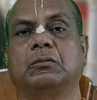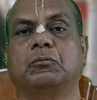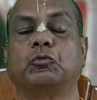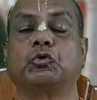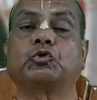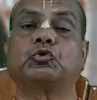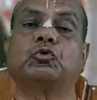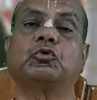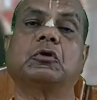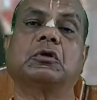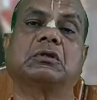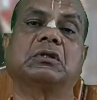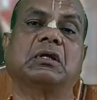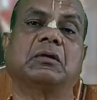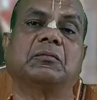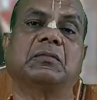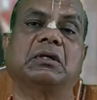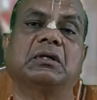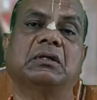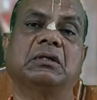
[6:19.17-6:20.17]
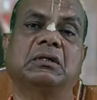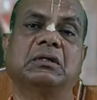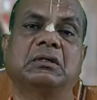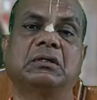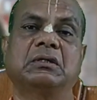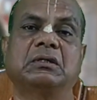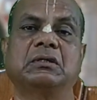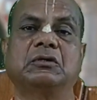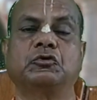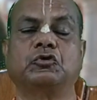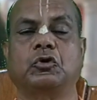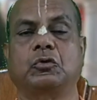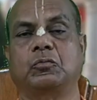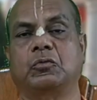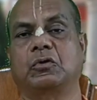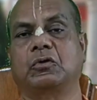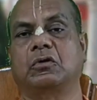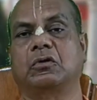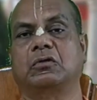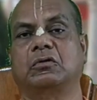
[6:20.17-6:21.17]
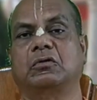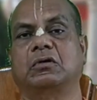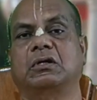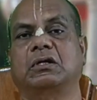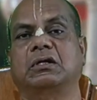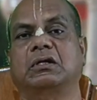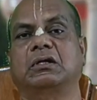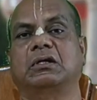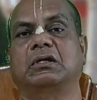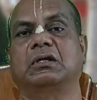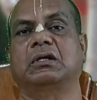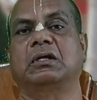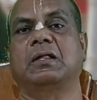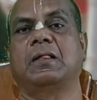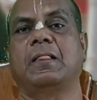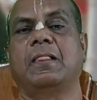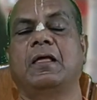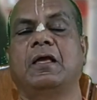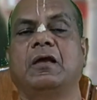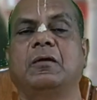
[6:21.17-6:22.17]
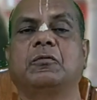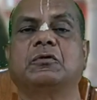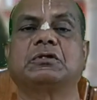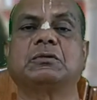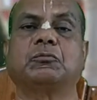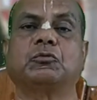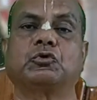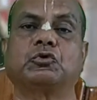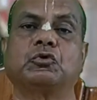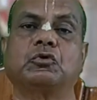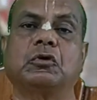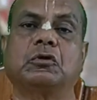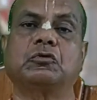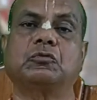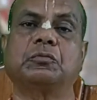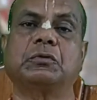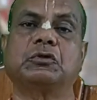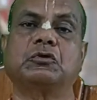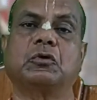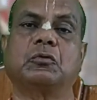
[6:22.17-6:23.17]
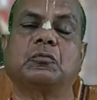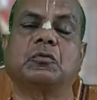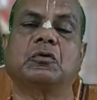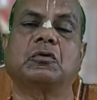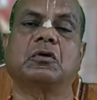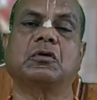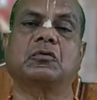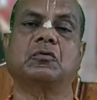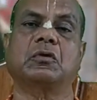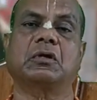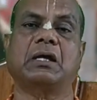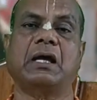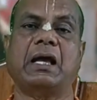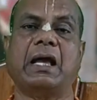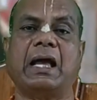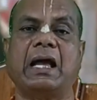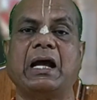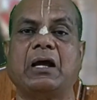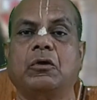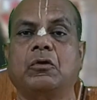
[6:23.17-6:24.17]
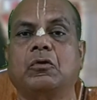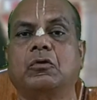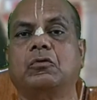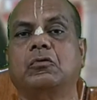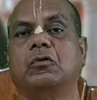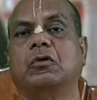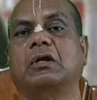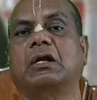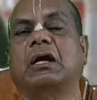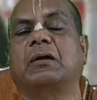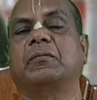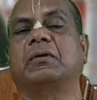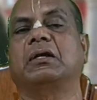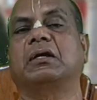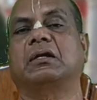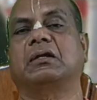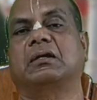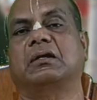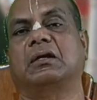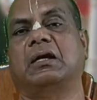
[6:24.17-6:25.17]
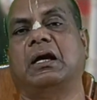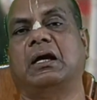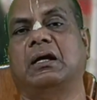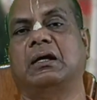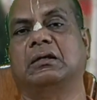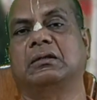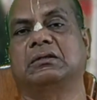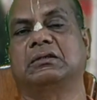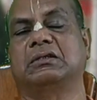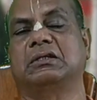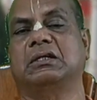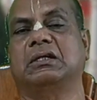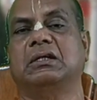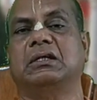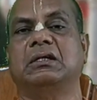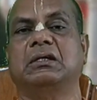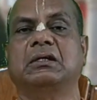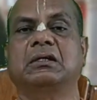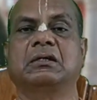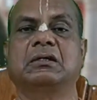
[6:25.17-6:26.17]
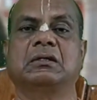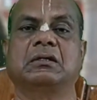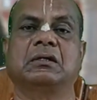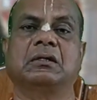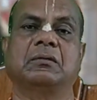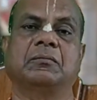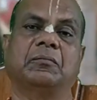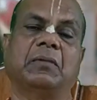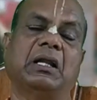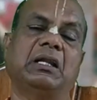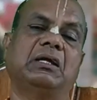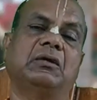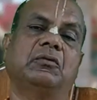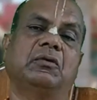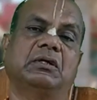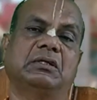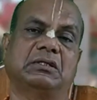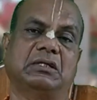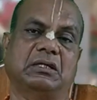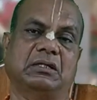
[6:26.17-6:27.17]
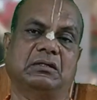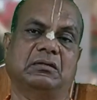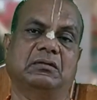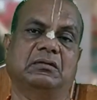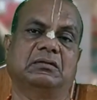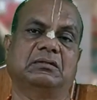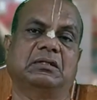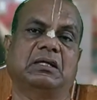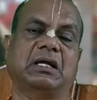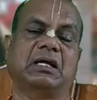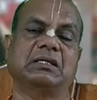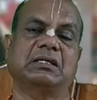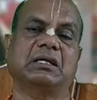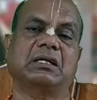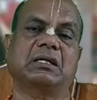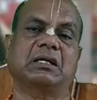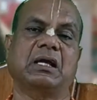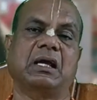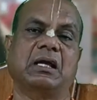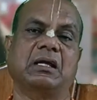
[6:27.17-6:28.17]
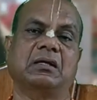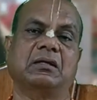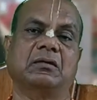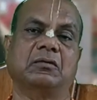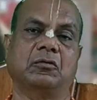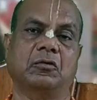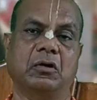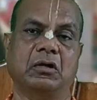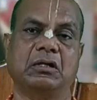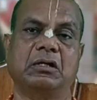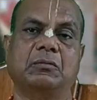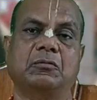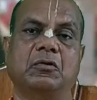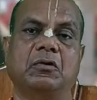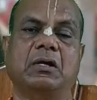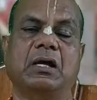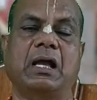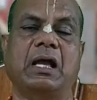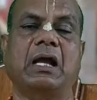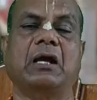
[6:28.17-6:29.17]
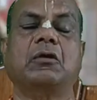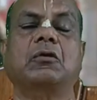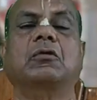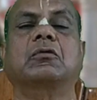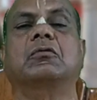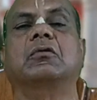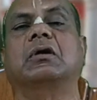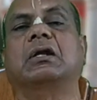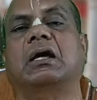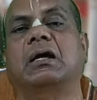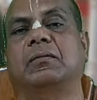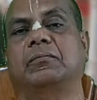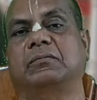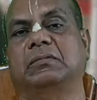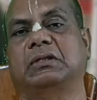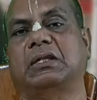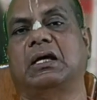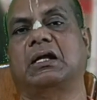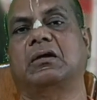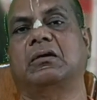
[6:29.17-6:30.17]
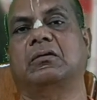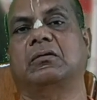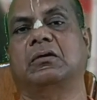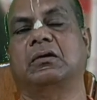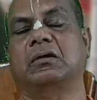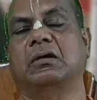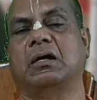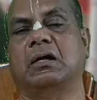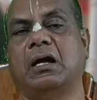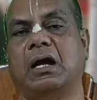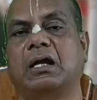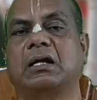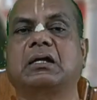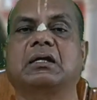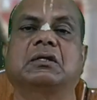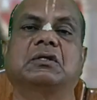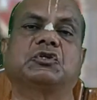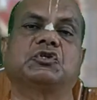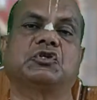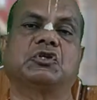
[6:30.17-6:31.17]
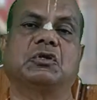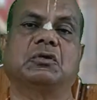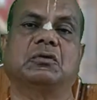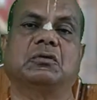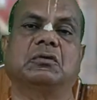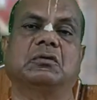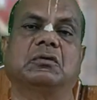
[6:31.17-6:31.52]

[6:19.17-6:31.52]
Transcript: বসুরথ নামে জন্মগ্রহণ করেন এবং সে বসুরথ রূপে জন্মগ্রহণ করে এক লক্ষ গ্রামের সে মালিক হয়ে যান সে রাজার হন এবং এক লক্ষ গ্রাম তার আন্ডারে ছিল